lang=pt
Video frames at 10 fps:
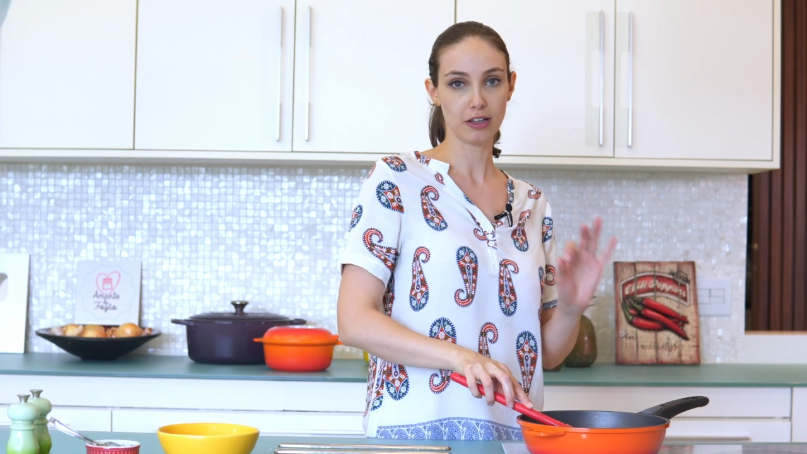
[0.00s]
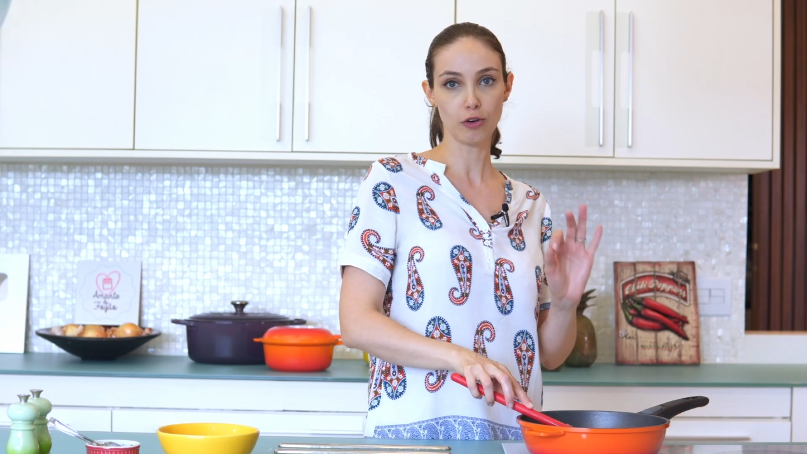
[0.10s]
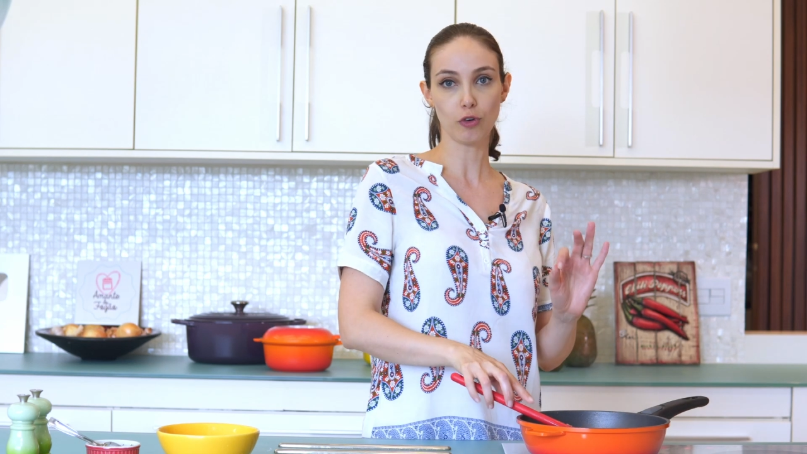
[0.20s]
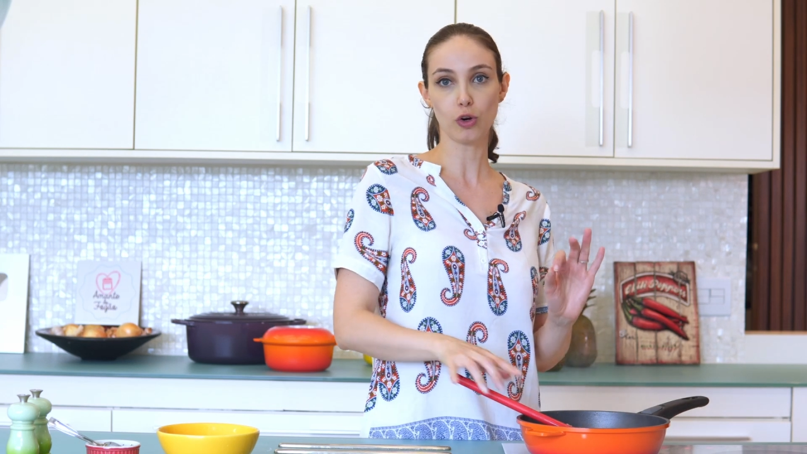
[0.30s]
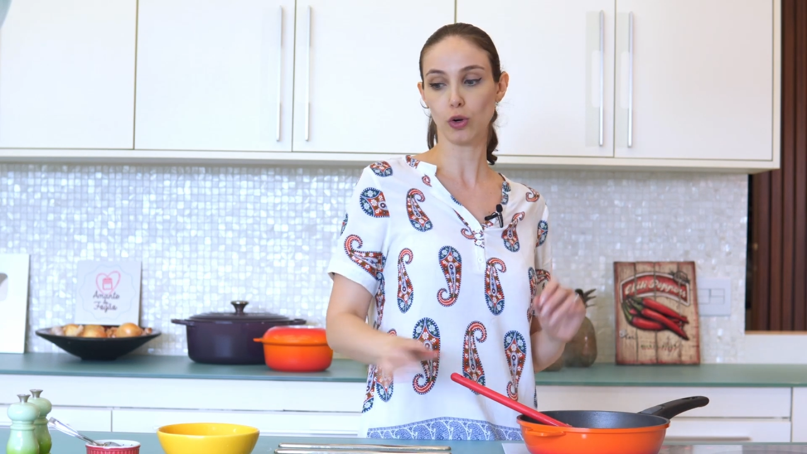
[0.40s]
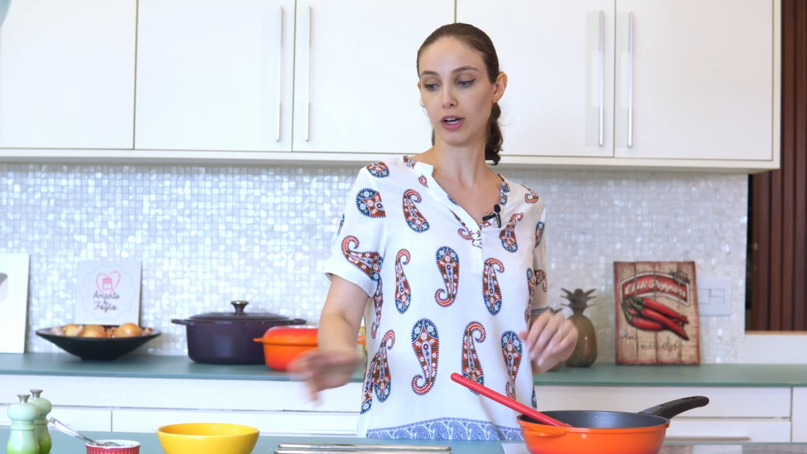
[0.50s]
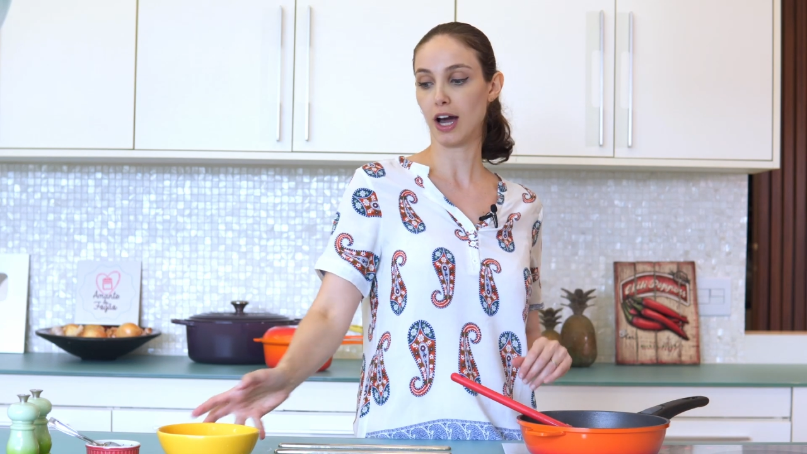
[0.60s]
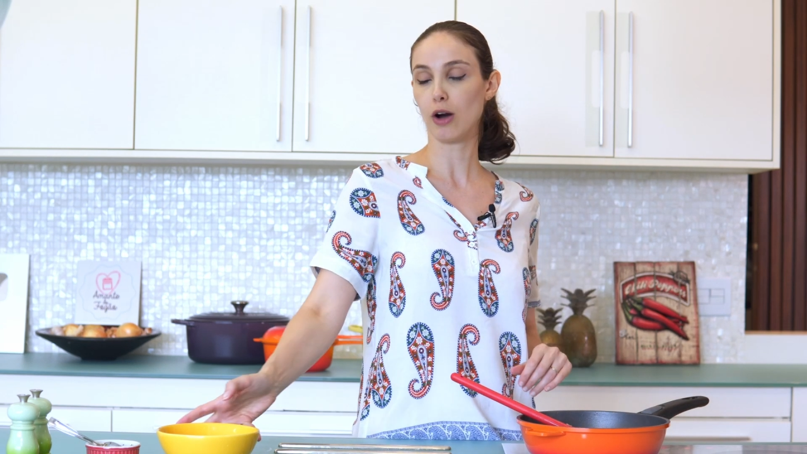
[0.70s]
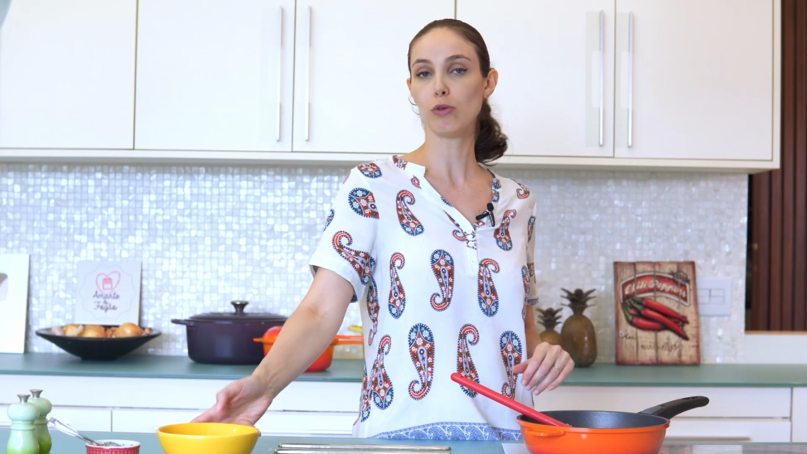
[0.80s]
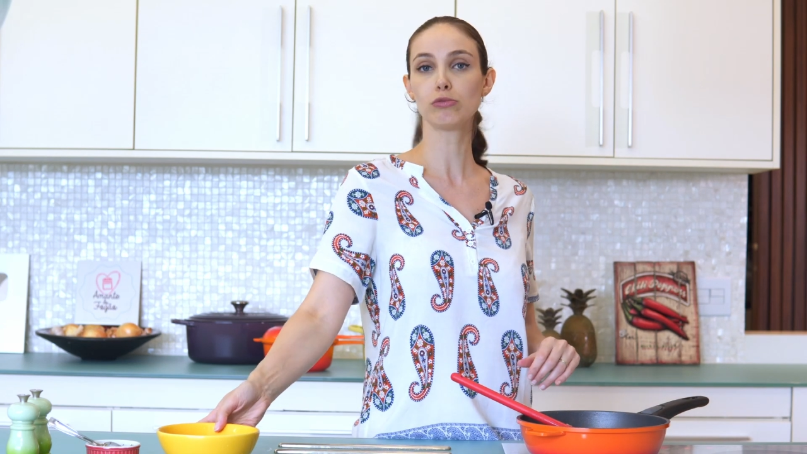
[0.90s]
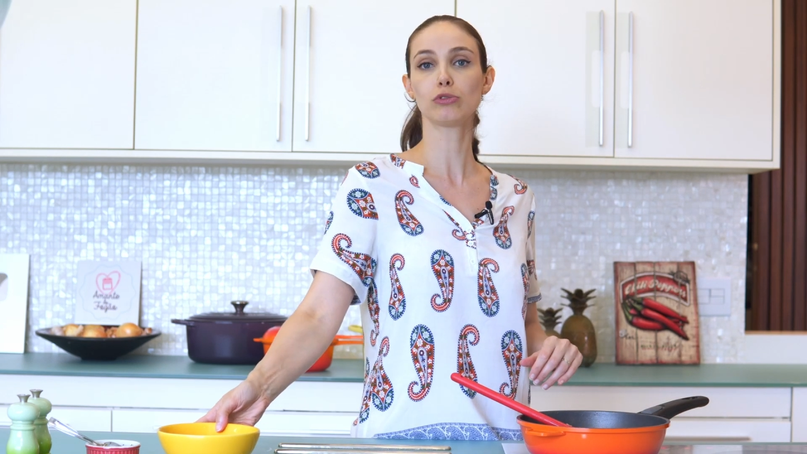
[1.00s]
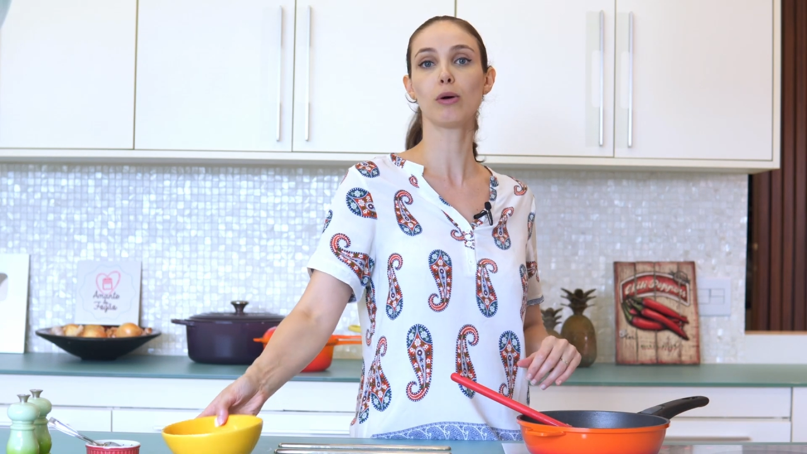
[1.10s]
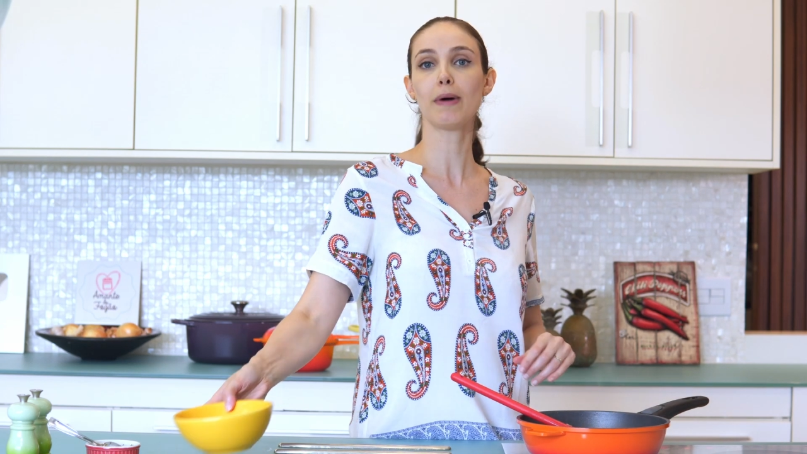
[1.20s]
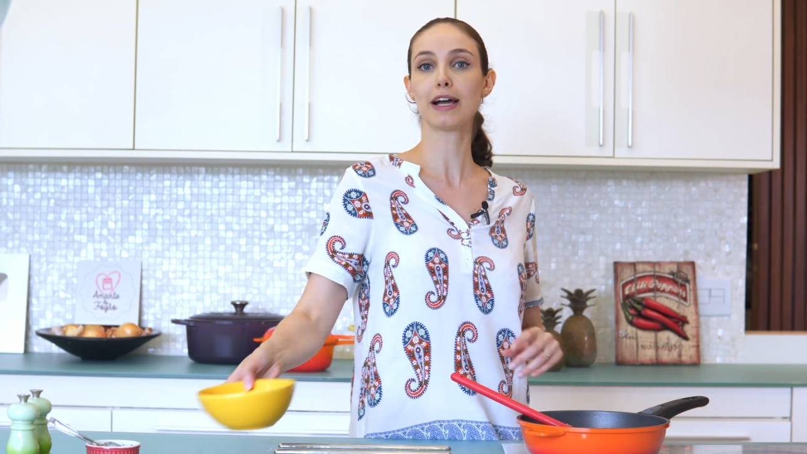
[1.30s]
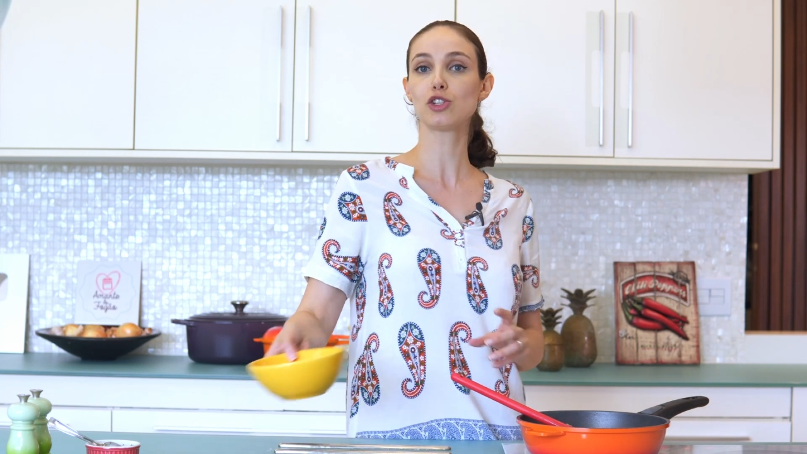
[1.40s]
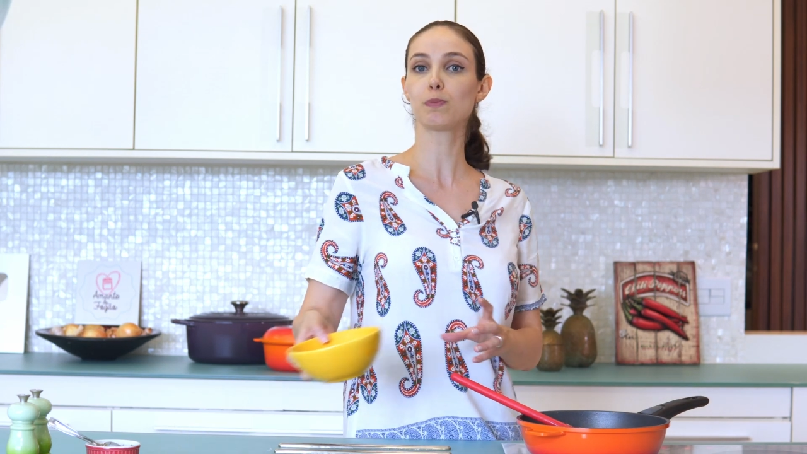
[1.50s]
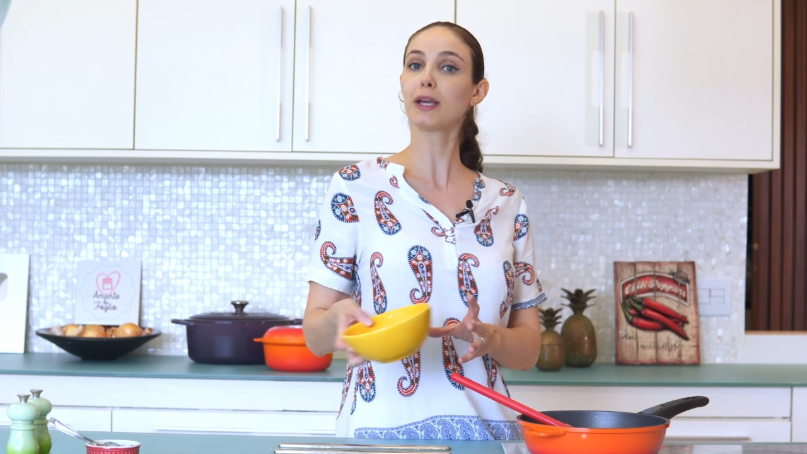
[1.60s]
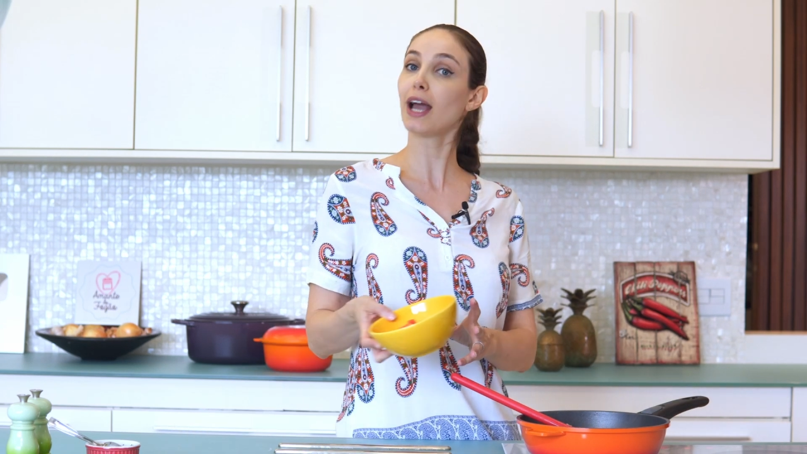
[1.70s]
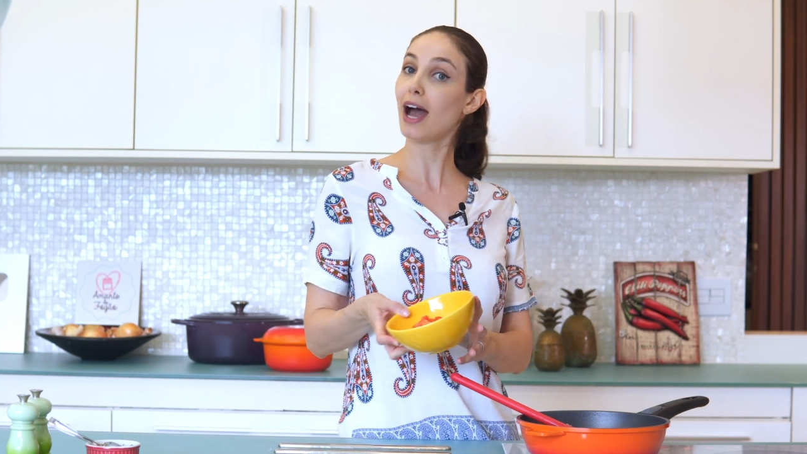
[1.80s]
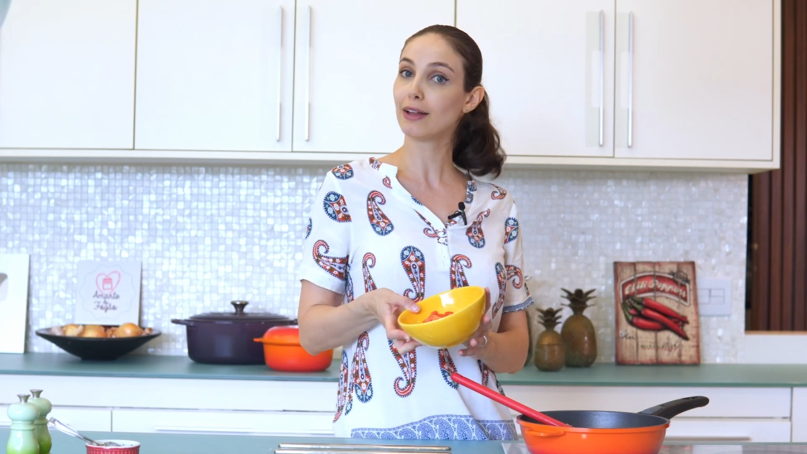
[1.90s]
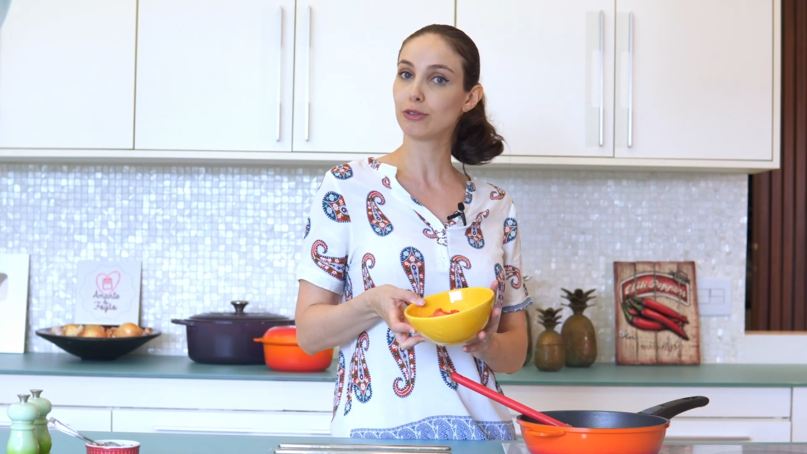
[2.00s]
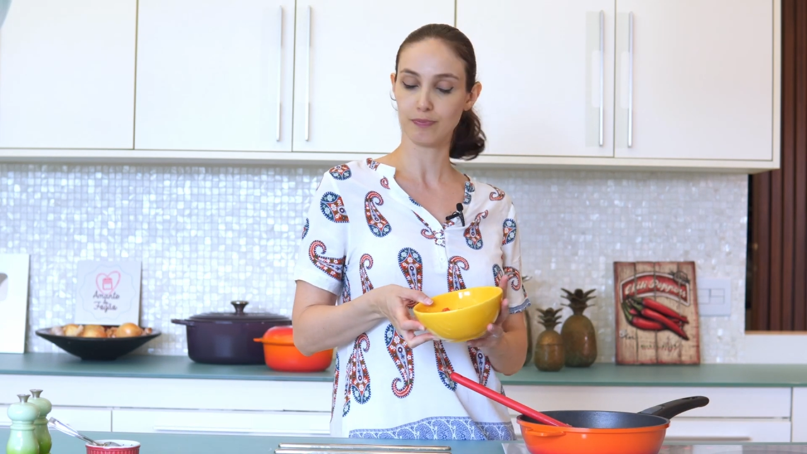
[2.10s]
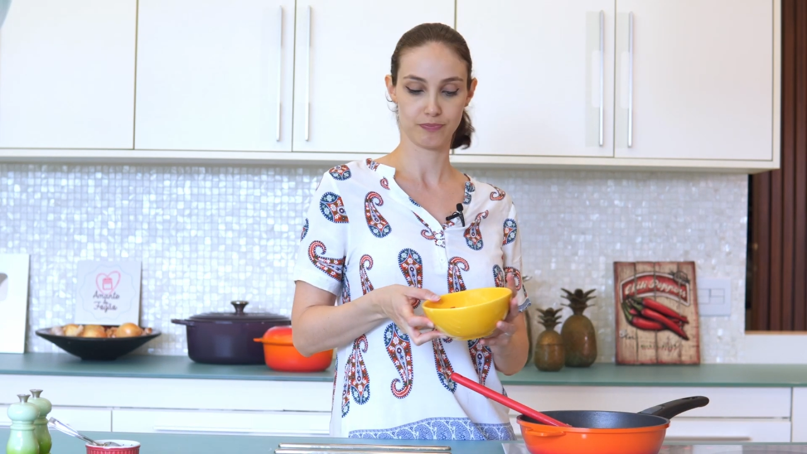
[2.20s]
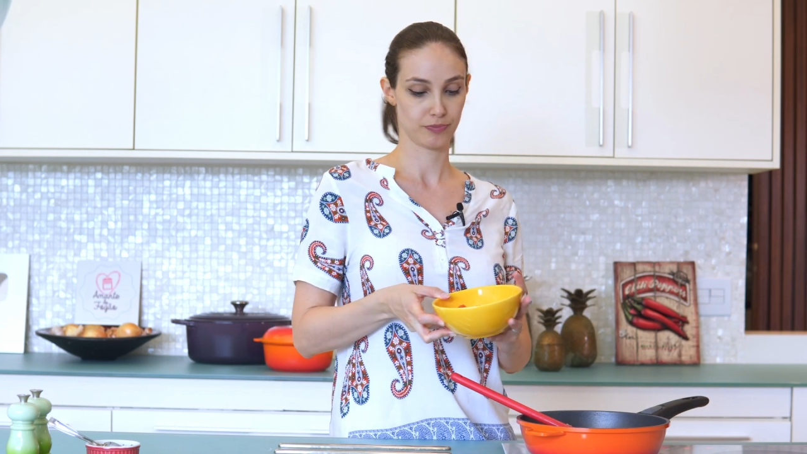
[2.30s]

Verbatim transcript: eu vou colocar um tomate picado.